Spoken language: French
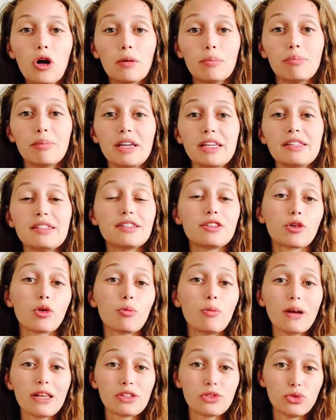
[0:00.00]
mais si on
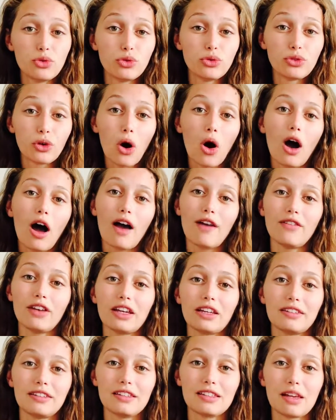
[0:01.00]
passe du temps
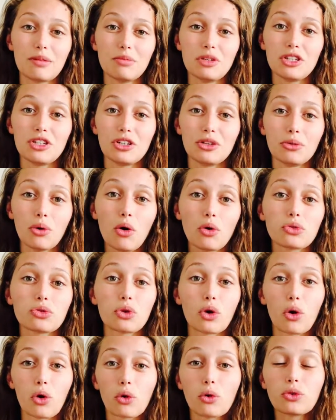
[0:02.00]
avec des amis chinois, on se
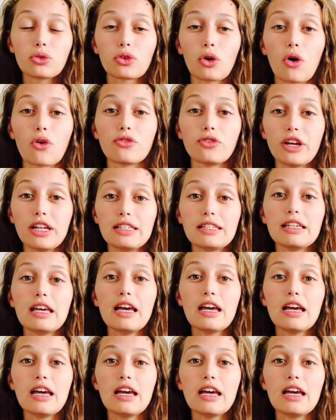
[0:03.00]
rend compte qu'en fait,